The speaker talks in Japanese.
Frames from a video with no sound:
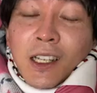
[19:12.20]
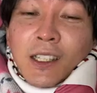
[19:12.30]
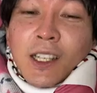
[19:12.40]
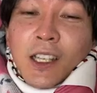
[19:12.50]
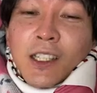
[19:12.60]

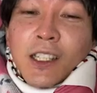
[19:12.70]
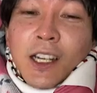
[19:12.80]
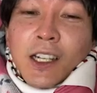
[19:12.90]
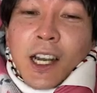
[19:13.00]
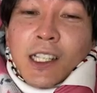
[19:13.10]
精神
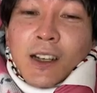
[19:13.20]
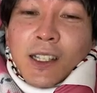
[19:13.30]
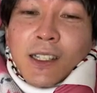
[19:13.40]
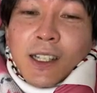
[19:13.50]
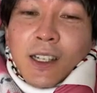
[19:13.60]
薬
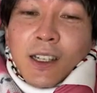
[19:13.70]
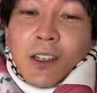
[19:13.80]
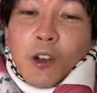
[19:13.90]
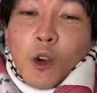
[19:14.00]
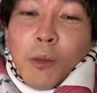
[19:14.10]
ガイザンス。
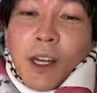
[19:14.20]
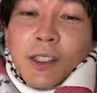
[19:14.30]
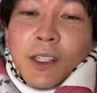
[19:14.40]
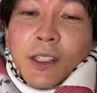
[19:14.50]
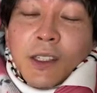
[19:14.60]
お前っ
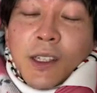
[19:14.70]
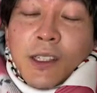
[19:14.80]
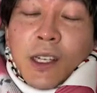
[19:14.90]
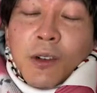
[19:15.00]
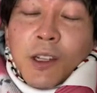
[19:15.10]
て言ってくだ
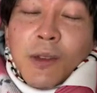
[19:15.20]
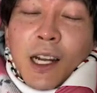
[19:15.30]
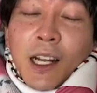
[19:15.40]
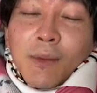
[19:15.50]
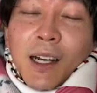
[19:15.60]
さい。俺
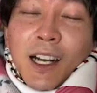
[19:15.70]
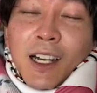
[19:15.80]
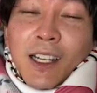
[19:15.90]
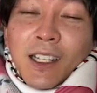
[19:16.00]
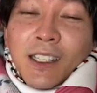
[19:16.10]
だからま
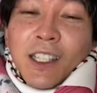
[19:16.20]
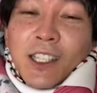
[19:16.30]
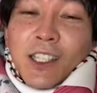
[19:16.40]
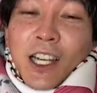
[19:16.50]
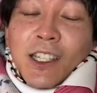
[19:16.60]
あ、
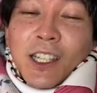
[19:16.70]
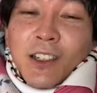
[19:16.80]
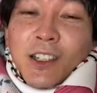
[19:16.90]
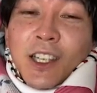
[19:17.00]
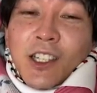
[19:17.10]
に
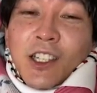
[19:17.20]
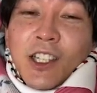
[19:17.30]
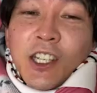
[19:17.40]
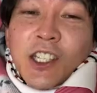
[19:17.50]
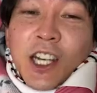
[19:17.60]
チャンネル、ね、
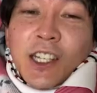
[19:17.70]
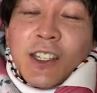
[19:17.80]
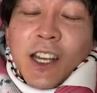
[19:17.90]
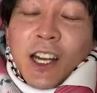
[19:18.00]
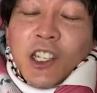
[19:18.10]
に
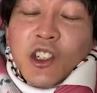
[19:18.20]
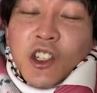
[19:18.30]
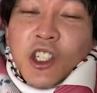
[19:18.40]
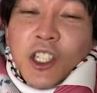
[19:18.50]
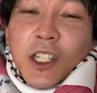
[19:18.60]
チャンネラー
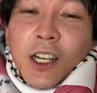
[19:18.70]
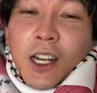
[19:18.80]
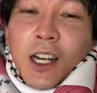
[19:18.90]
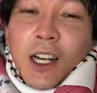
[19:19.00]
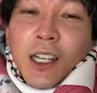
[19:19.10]
出身だ
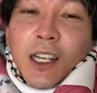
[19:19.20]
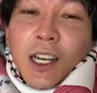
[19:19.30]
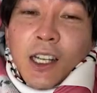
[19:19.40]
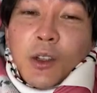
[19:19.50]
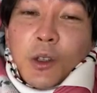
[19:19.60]
から、だ
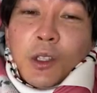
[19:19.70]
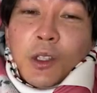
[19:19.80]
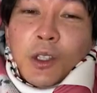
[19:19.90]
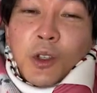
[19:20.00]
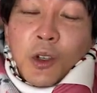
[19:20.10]
からと、
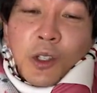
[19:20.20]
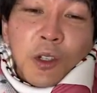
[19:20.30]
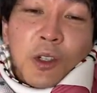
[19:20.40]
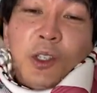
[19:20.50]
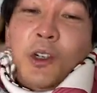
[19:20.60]
と、
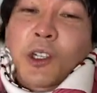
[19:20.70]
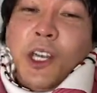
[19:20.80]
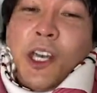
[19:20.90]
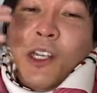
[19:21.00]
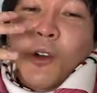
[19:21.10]
よ、余
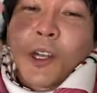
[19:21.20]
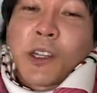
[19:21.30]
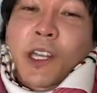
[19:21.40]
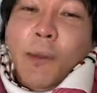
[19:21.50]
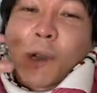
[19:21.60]
計に俺っ
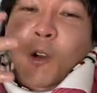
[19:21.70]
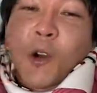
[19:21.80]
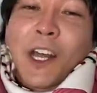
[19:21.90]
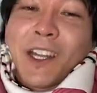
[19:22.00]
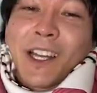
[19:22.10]
てやっぱ
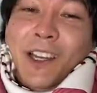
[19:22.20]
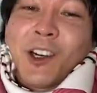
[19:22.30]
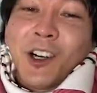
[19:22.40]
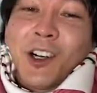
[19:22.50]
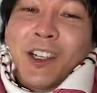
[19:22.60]
こうなんだけ
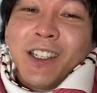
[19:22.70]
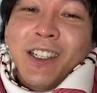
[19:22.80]
ど。